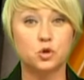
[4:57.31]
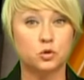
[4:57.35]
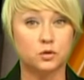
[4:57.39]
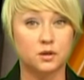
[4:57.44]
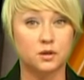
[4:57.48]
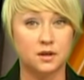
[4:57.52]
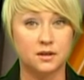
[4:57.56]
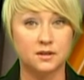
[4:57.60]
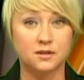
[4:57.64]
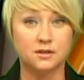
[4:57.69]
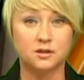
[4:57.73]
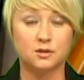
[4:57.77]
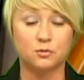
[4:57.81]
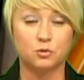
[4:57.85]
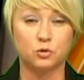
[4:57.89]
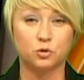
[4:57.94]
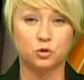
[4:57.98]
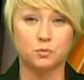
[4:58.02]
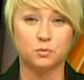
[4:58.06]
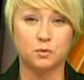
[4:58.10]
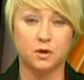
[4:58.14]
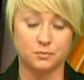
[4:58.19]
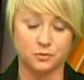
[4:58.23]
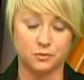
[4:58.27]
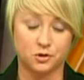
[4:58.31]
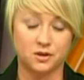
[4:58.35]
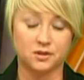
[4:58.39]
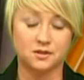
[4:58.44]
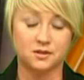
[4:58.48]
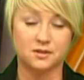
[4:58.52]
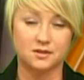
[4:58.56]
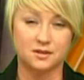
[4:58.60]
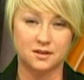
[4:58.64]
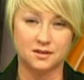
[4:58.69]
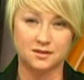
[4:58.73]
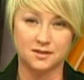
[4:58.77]
журналисты могут
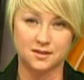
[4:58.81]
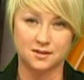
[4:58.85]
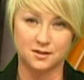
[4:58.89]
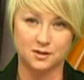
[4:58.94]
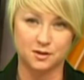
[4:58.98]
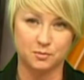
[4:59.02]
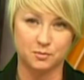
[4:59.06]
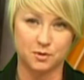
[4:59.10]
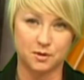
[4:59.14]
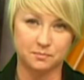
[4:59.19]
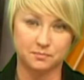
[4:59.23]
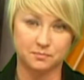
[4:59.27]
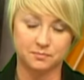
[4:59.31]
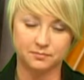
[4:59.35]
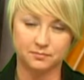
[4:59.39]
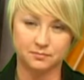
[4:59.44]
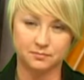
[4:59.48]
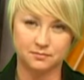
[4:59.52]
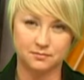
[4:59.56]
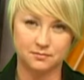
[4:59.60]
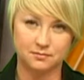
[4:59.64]
пообщаться с артистами.